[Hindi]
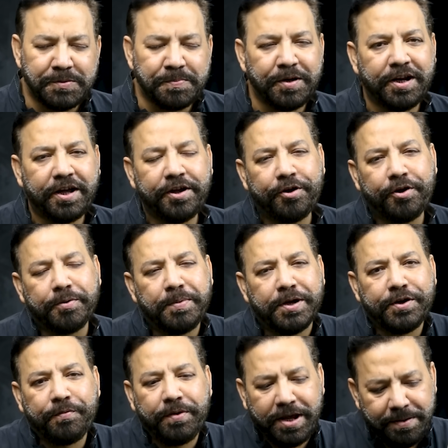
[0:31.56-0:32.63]
बिसमीम
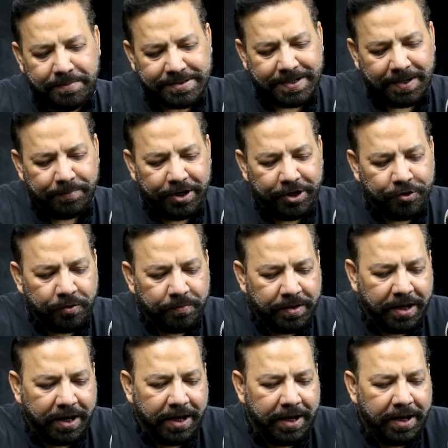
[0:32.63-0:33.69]
अल्लाम
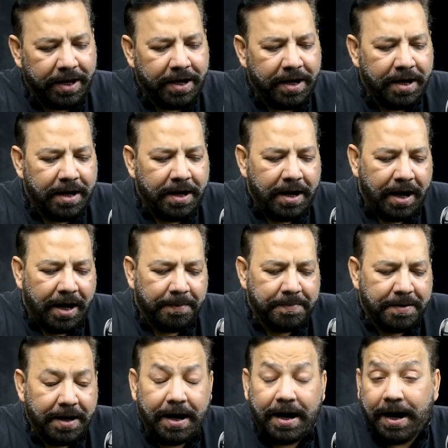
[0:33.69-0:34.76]
ये
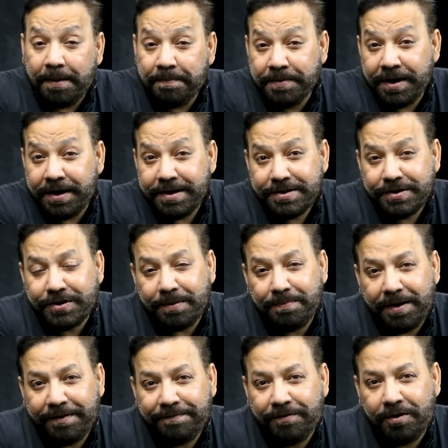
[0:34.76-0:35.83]
आपका अपना डिजिटल
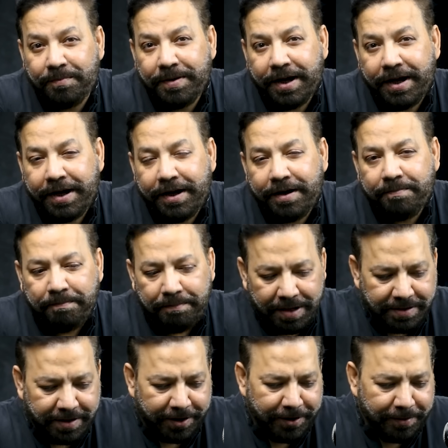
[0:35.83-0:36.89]
प्लेटफॉर्म है मैं
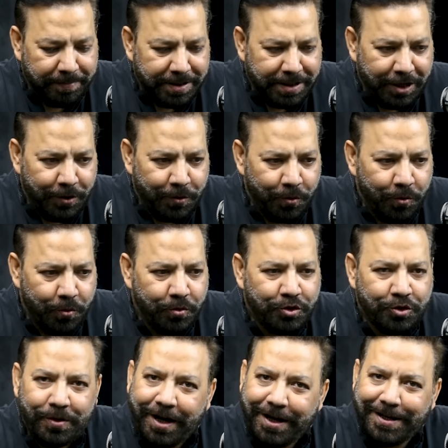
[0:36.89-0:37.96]
तारिक मतीन हूँ
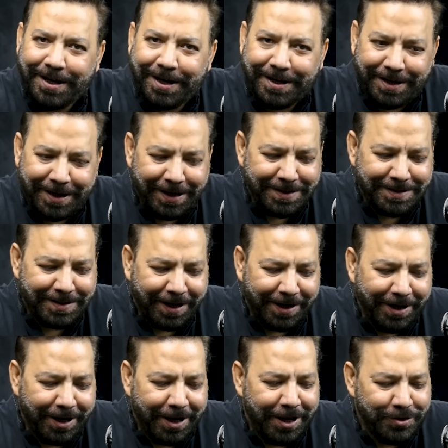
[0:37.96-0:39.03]
जुलाई की इक्कीस
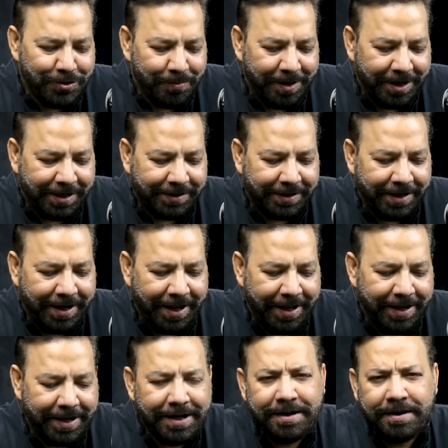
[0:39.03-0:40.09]
तारीख है जुमे का दिन है
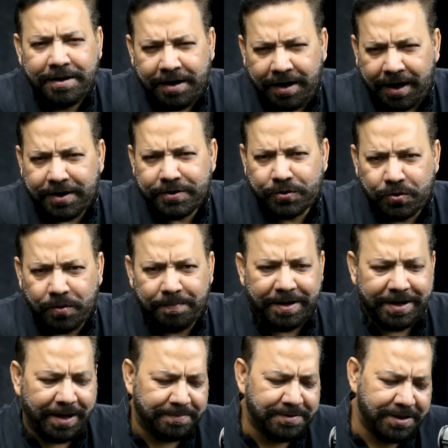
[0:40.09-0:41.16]
आज सुबह
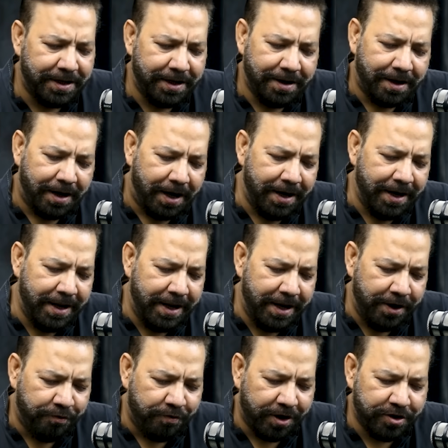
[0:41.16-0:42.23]
मैंने आपसे अर्ली
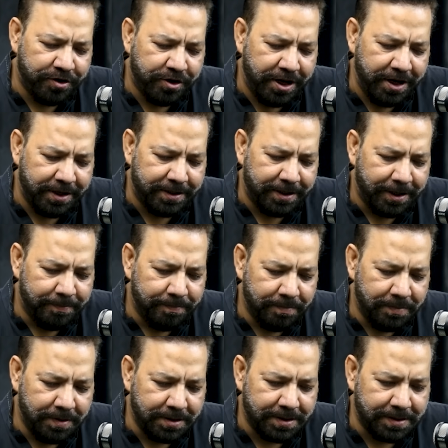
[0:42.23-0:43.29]
इंटरेक्ट किया था
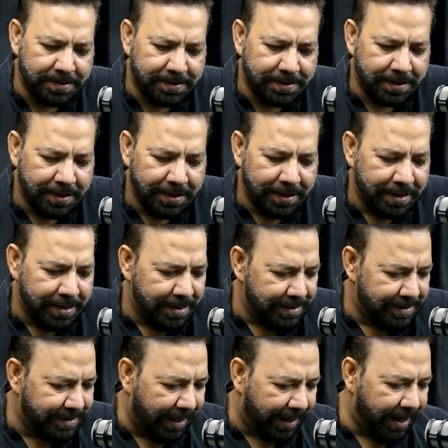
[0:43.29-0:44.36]
दिस इज़
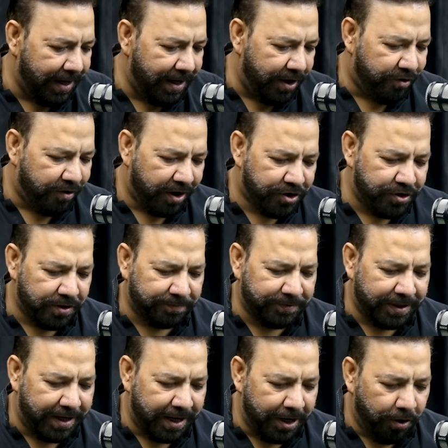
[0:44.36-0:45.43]
सेकेंड इंट्रैक्शन ऑफ
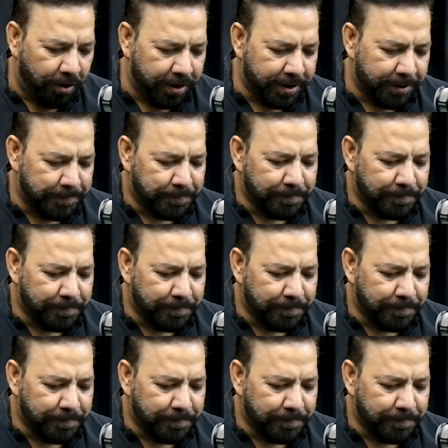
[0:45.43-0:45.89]
द डे और